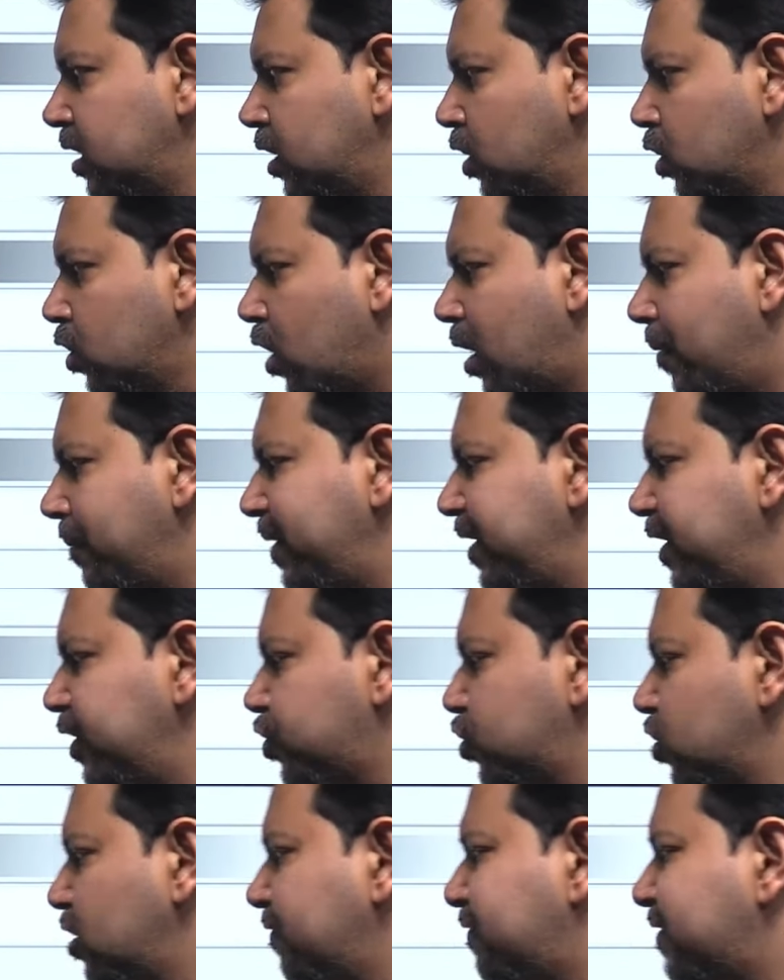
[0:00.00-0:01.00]

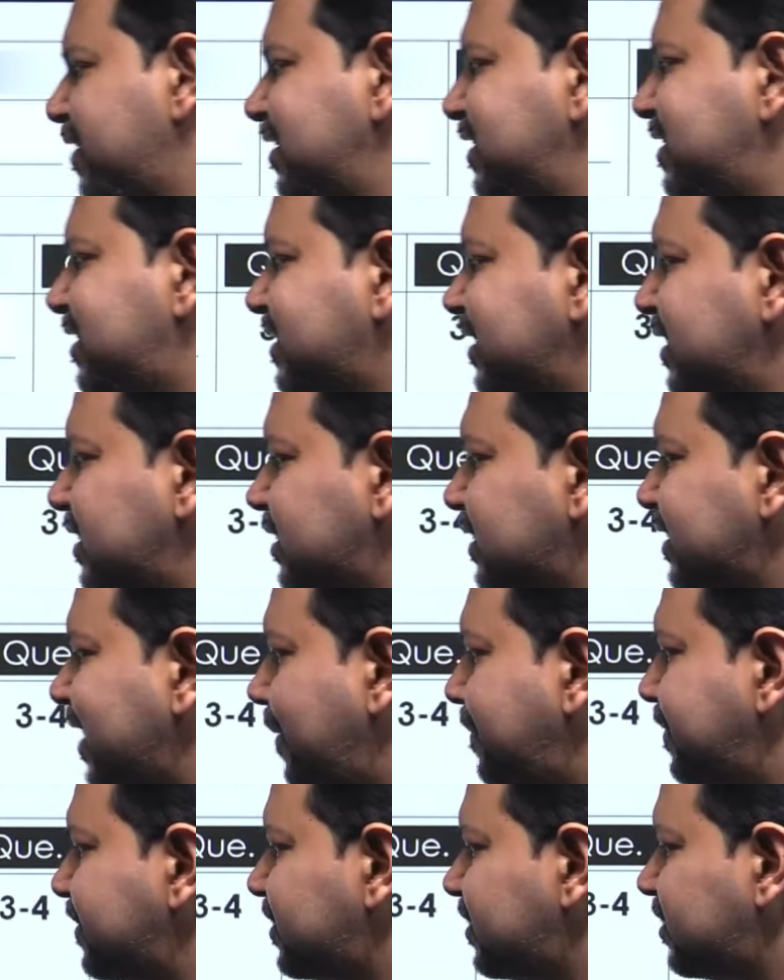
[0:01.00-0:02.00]
कॉम्बिनेशन ऑफ रजिस्टर्स
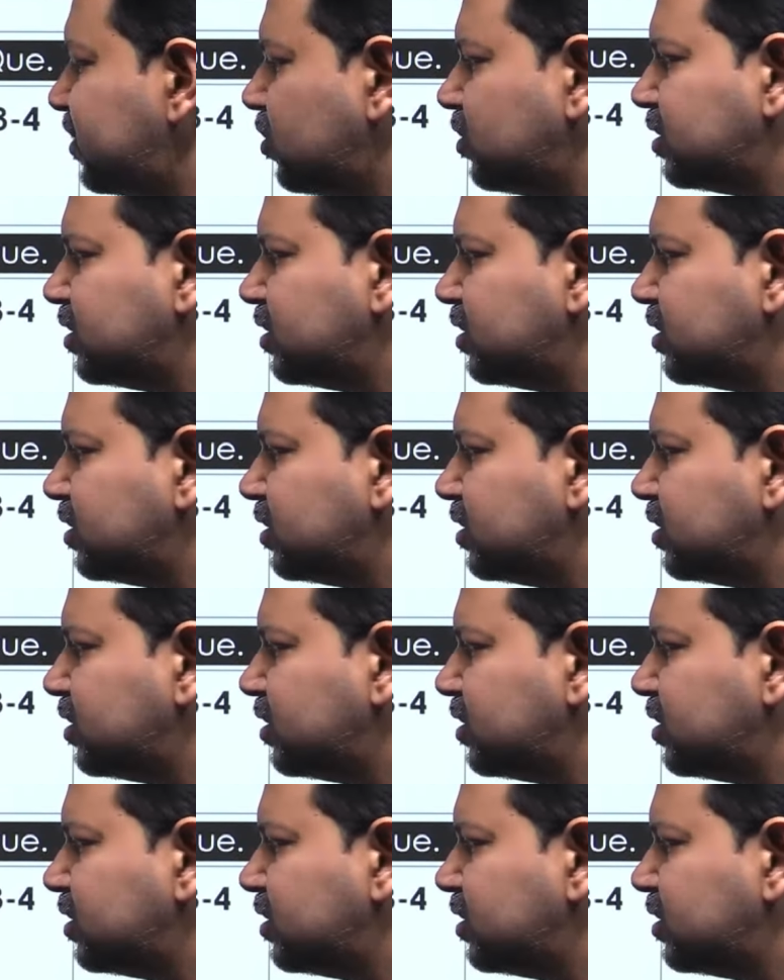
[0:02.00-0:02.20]
कैपेसिटर और